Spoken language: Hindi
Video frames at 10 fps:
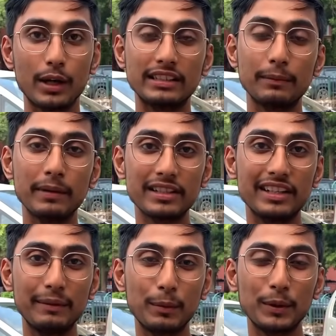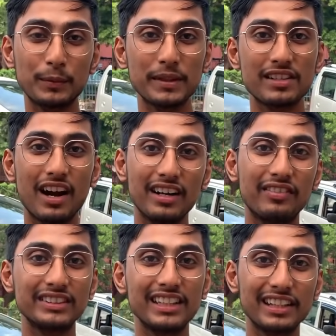so गाइज हमने आज गिरी मोमोज पर चार
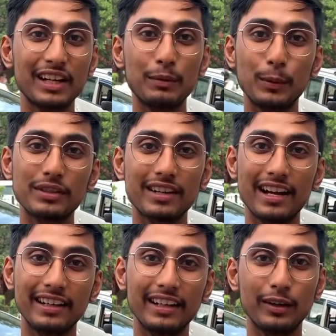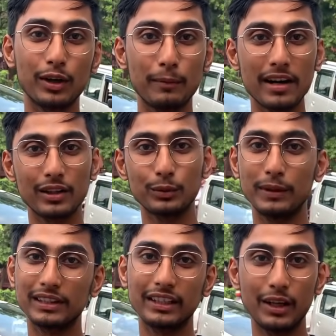डिफरेंट तरीके के मोमोज ट्राई करे और हमारा तो
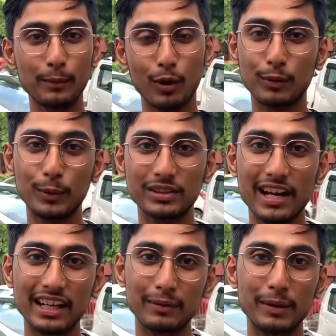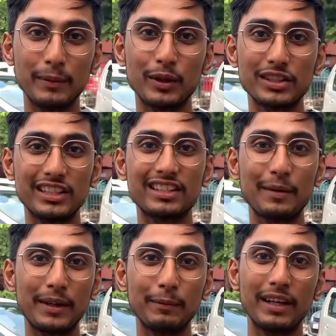मन था कि हम और मोमोज ट्राई कर बट मेरा और क्षितिज का
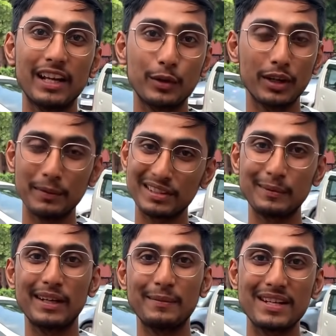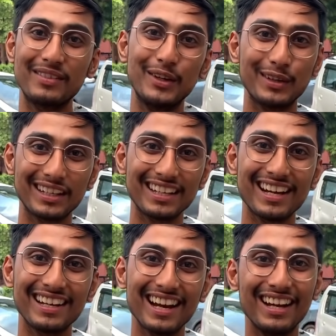पेट भर गया क्योंकि हम इससे पहले भी एक वीडियो करके
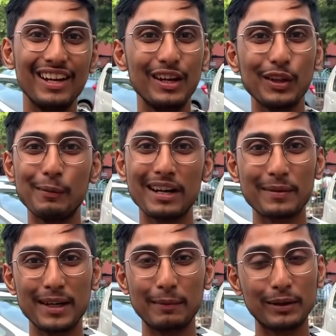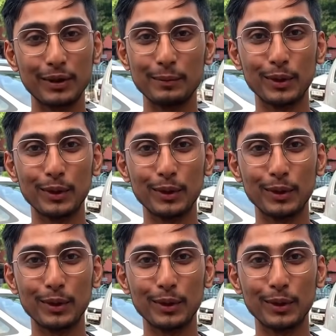आए हैं तो हमारा वेट भाई थोड़ा